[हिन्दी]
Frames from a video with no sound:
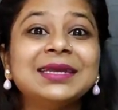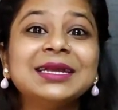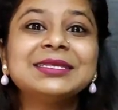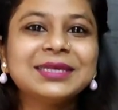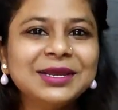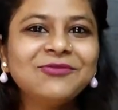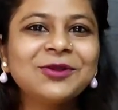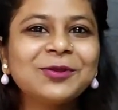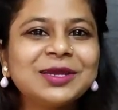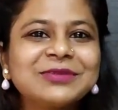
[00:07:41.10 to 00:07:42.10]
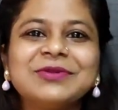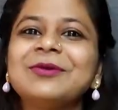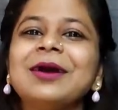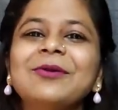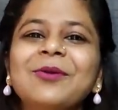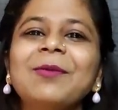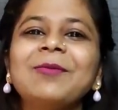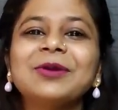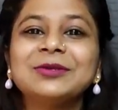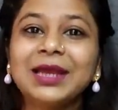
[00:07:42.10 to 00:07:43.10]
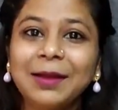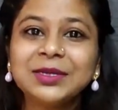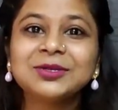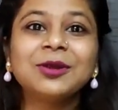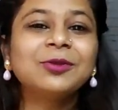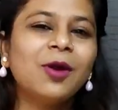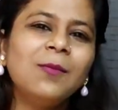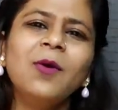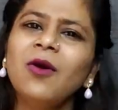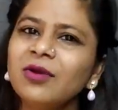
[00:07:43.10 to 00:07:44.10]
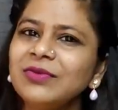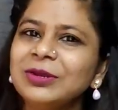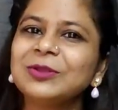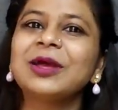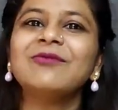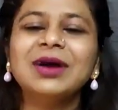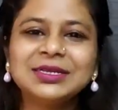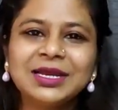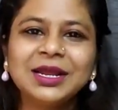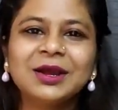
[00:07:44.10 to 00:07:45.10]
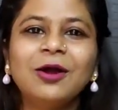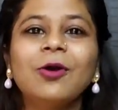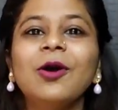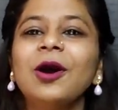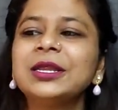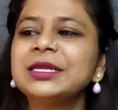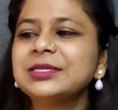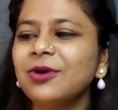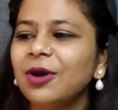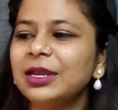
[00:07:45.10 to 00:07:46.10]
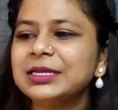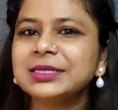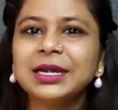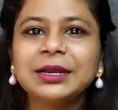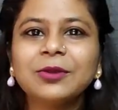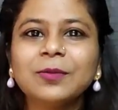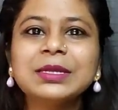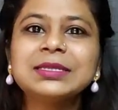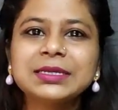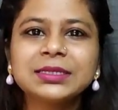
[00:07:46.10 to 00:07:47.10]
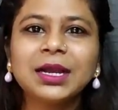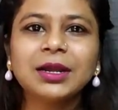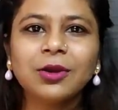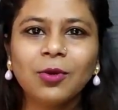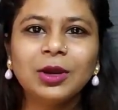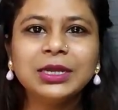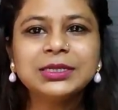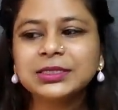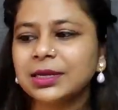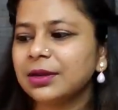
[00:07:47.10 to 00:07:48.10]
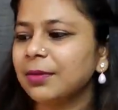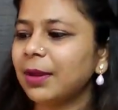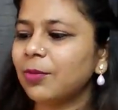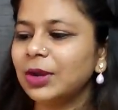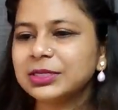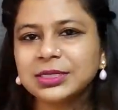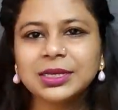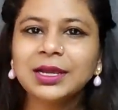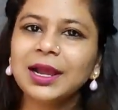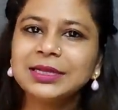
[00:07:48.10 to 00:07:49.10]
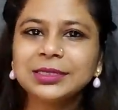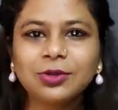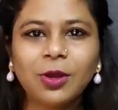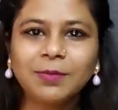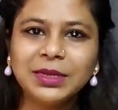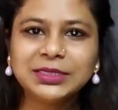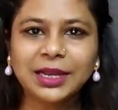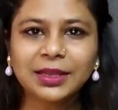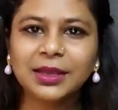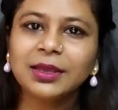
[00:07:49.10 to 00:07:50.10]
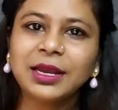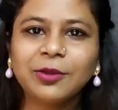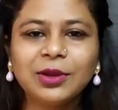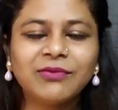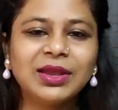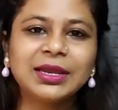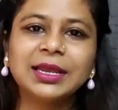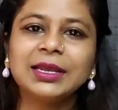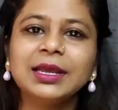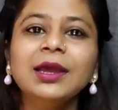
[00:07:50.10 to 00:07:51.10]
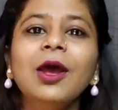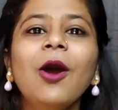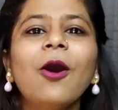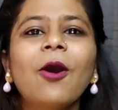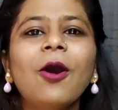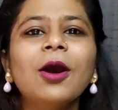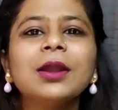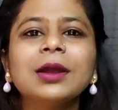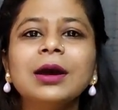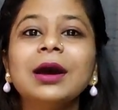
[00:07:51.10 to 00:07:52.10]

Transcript: दैट्स एट फॉर टूडेज वीडियो आई होप आपको ये जो अमेजॉन टॉप हॉल वीडियो था वो अच्छा लगा हो और दिस ऑल इज़ अंडर रुपीज़ सिक्स हंड्रेड ओनली सिक्स हंड्रेड में आपको अच्छे खासे टॉप मिल जाते हैं रेगुलर वेयर के लिए और